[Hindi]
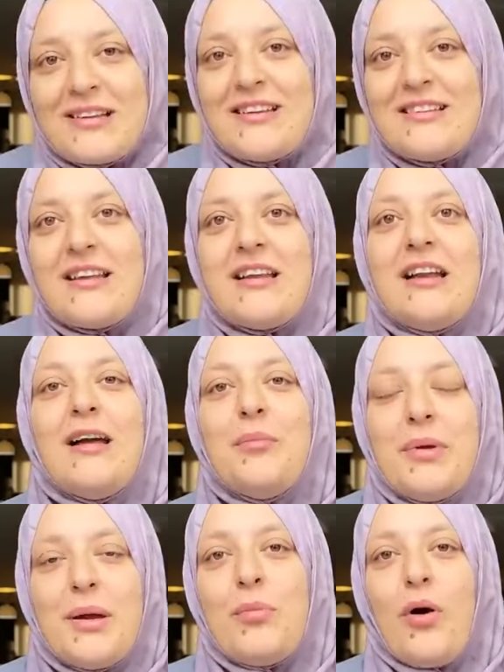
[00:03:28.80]
वजह से ना
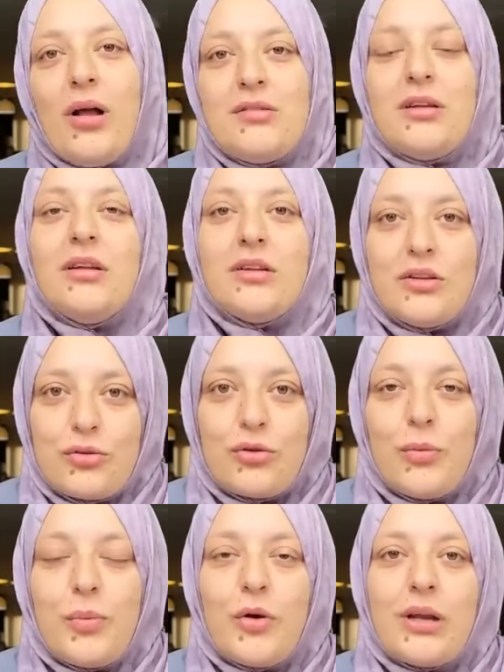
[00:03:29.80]
मैं बहुत ज़्यादा
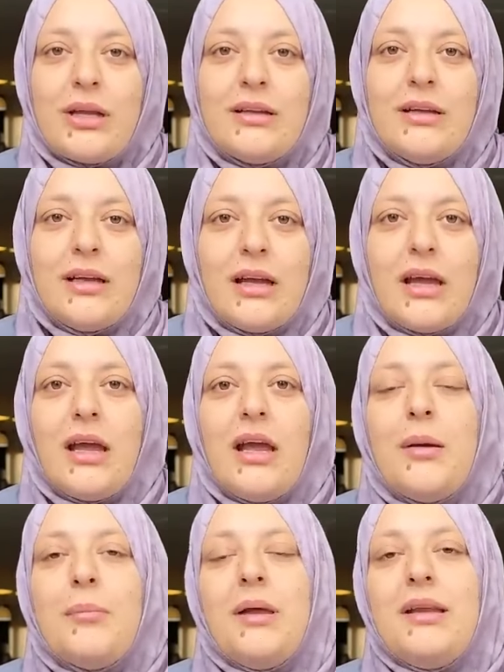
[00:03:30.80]
डिस्टर्ब हो रही थी
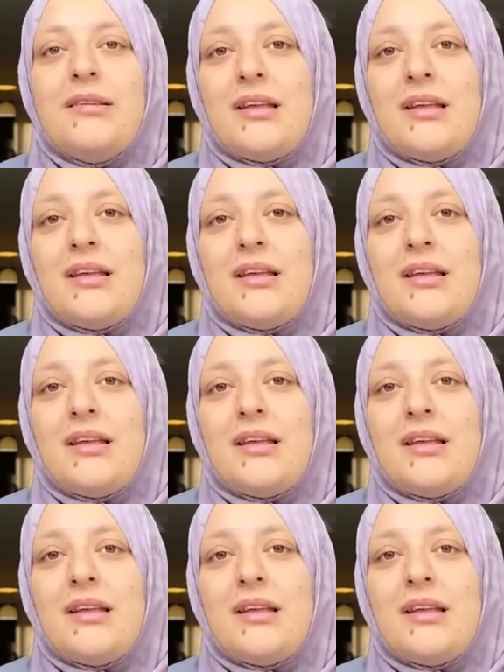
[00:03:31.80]
मेरे